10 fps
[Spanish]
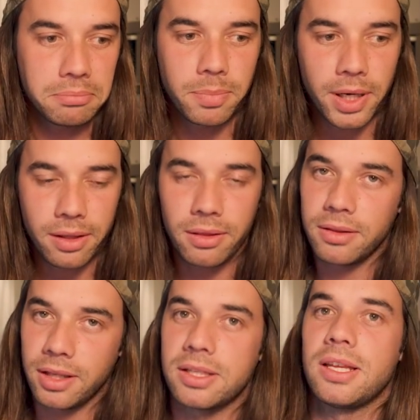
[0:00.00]
parece
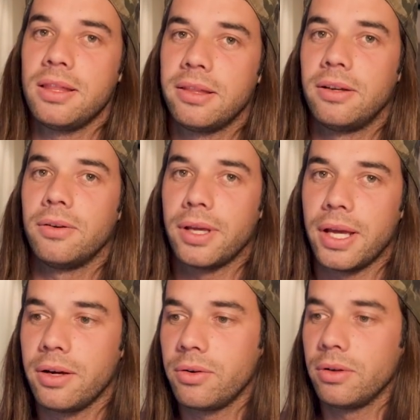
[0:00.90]
interesante lo que
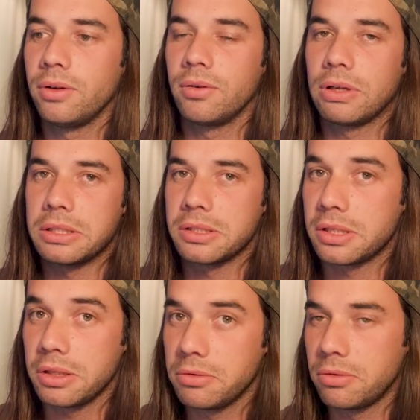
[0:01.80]
hago y lo que
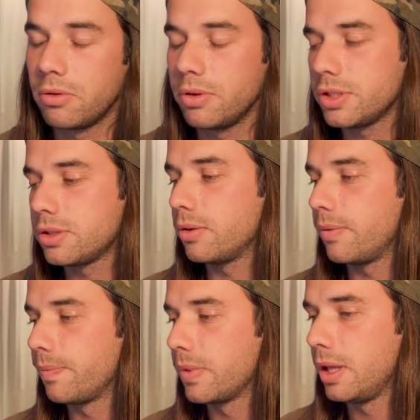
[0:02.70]
enseño y todo esto.